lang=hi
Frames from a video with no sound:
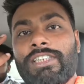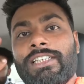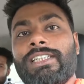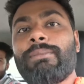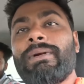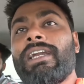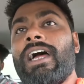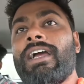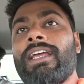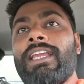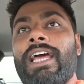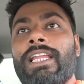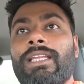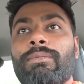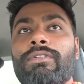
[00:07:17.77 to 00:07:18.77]
उससे अच्छा पटाखे
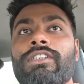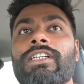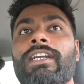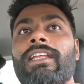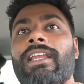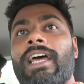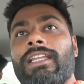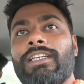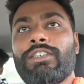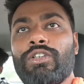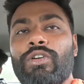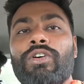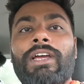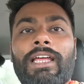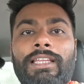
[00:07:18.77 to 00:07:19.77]
ले आते फुलझड़ी ले आते
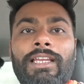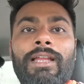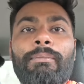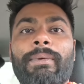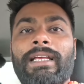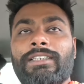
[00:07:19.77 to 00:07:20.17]
जो लोग कहते हैं ना